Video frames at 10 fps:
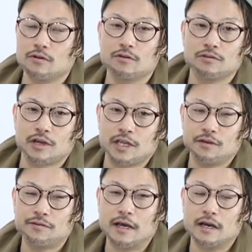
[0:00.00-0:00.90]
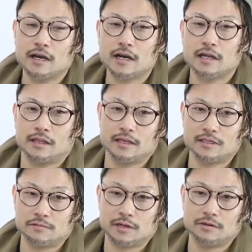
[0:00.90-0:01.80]
頬の毛に負担がかかって
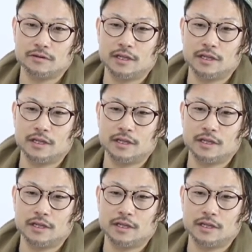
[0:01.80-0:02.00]
しまう。